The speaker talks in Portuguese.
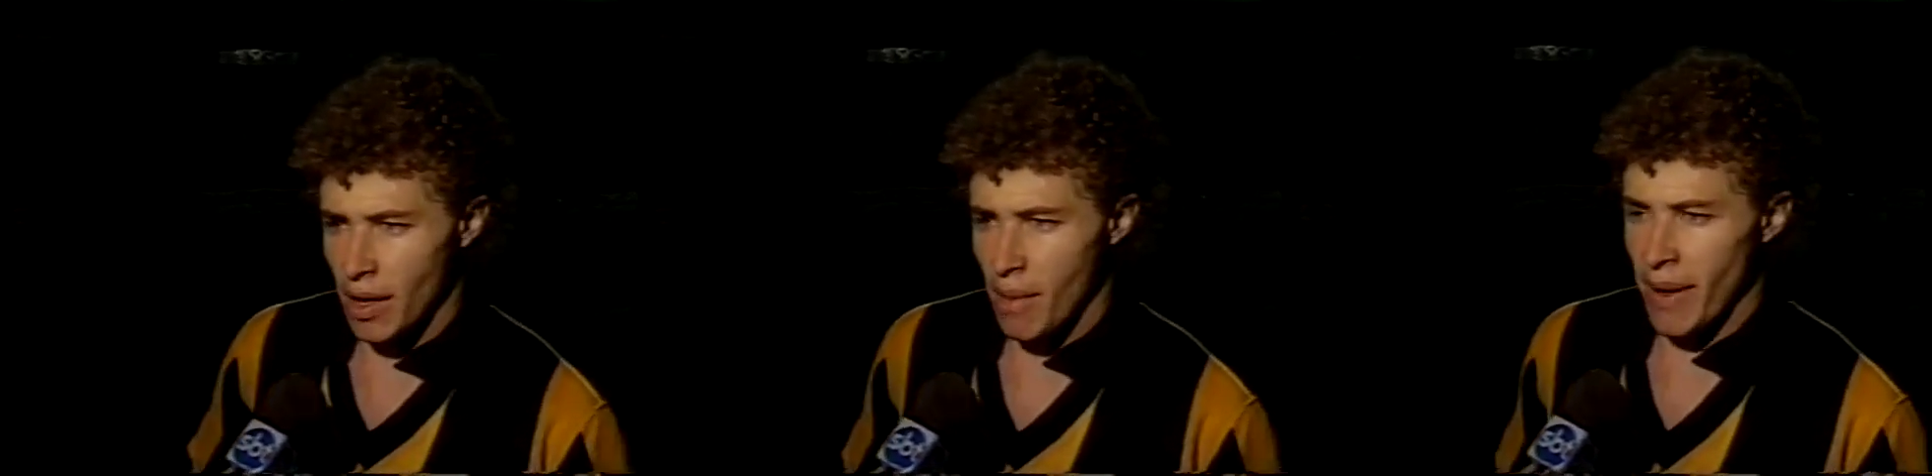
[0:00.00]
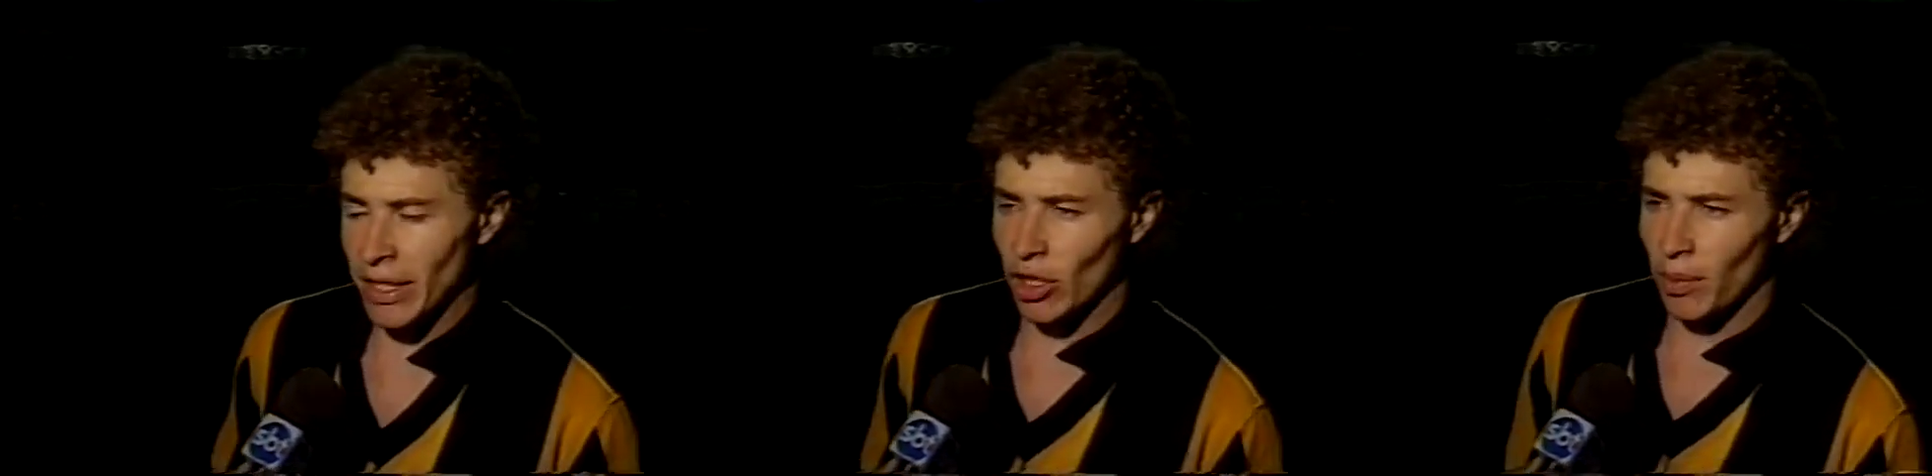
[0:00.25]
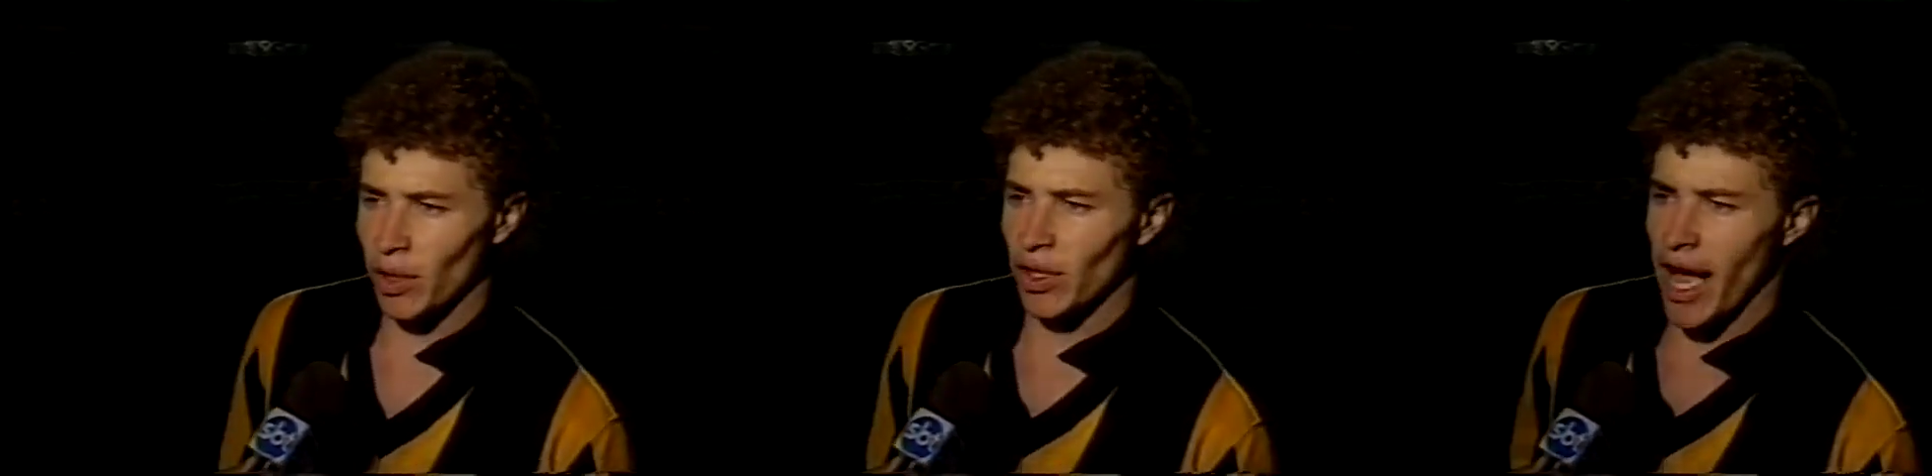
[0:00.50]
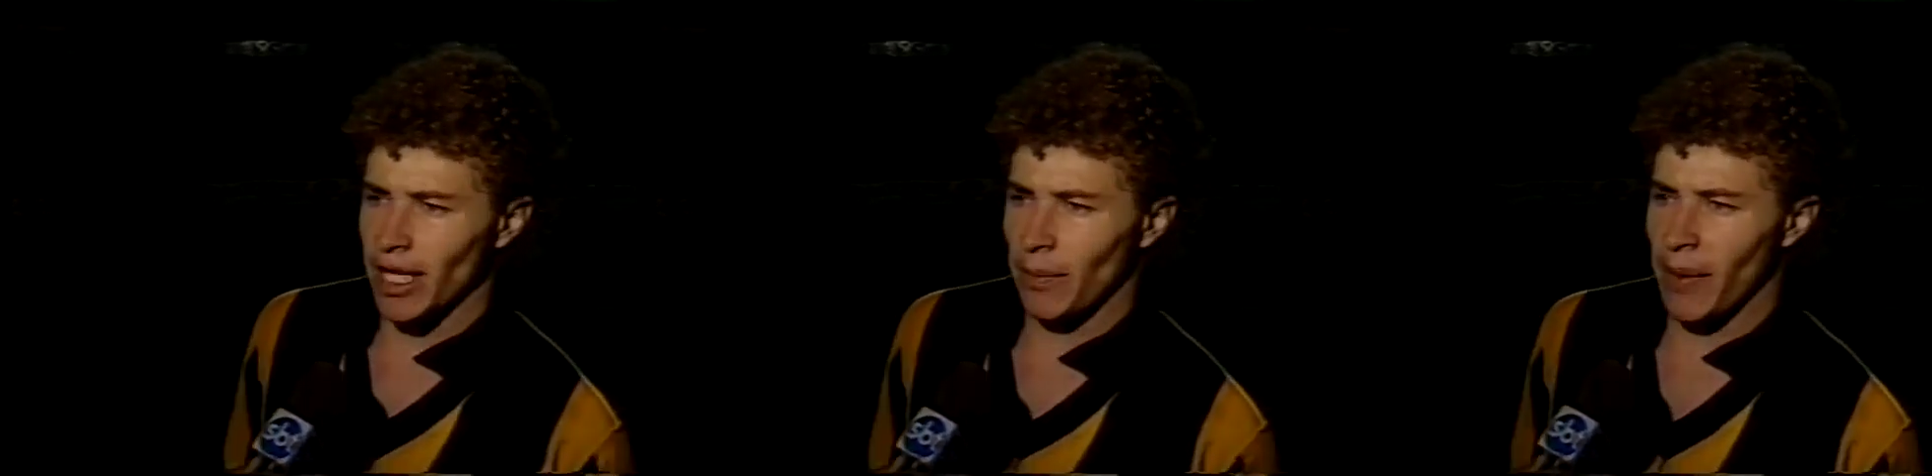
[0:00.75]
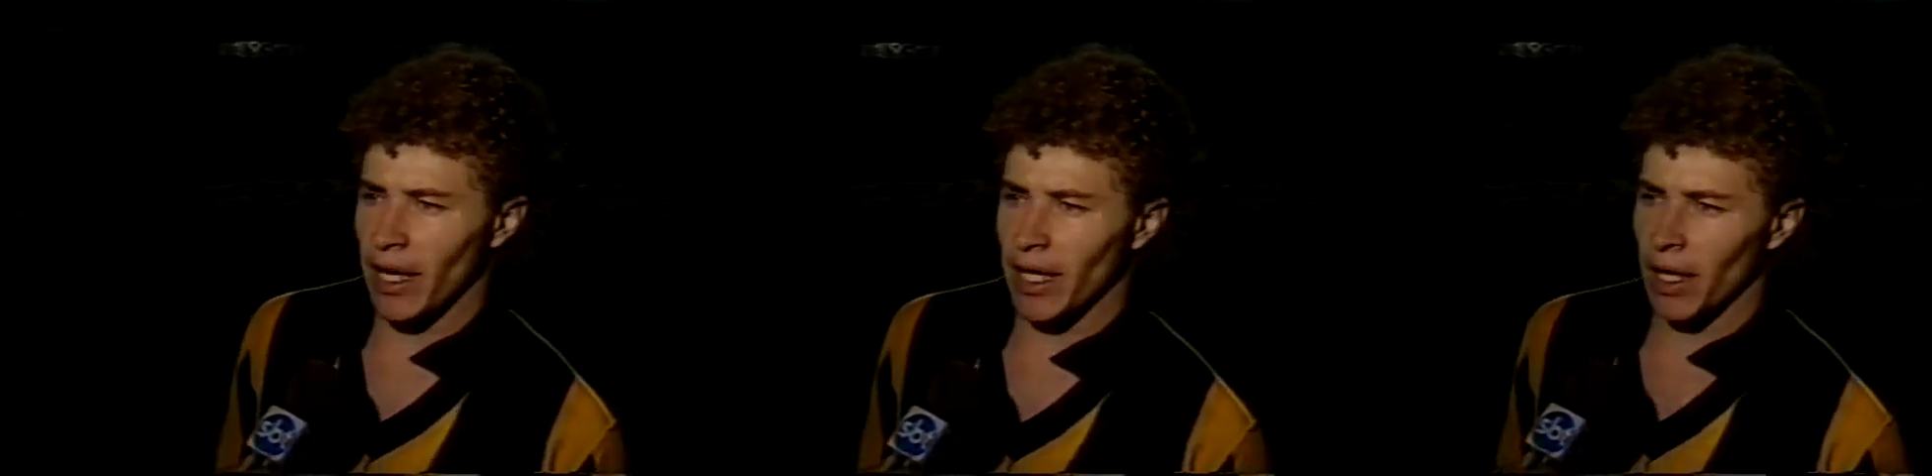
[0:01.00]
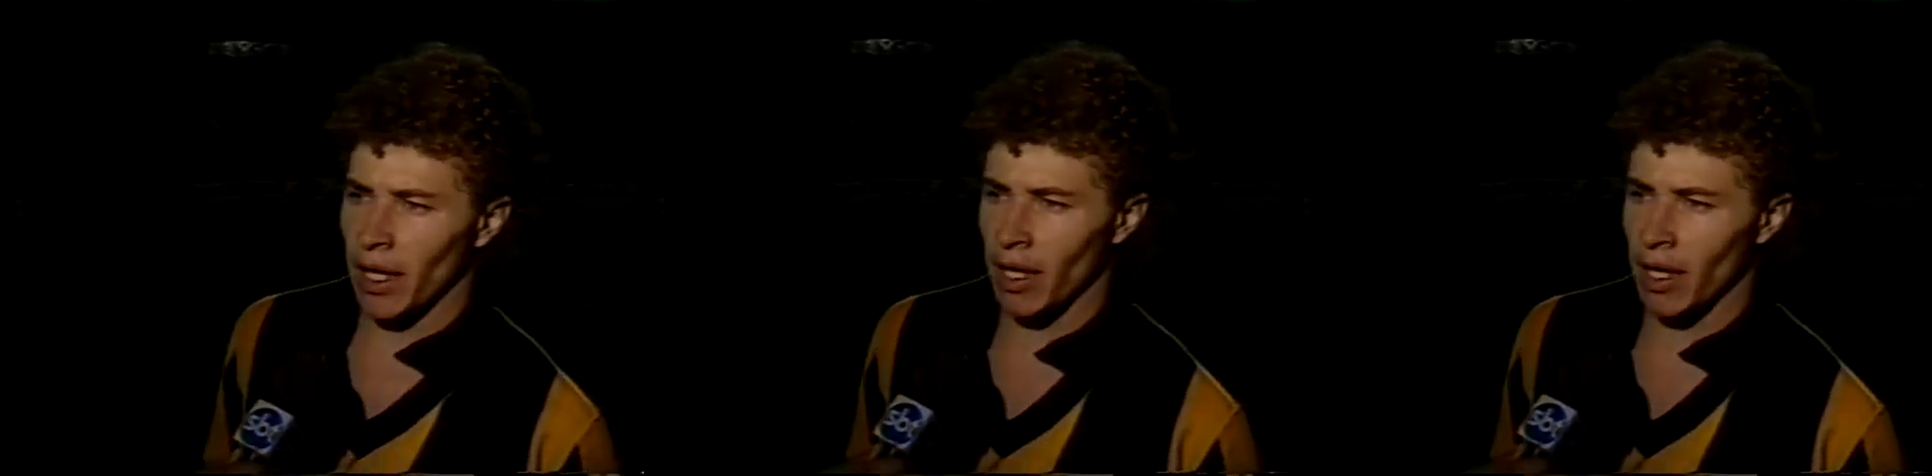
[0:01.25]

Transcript: bastante humildade, para que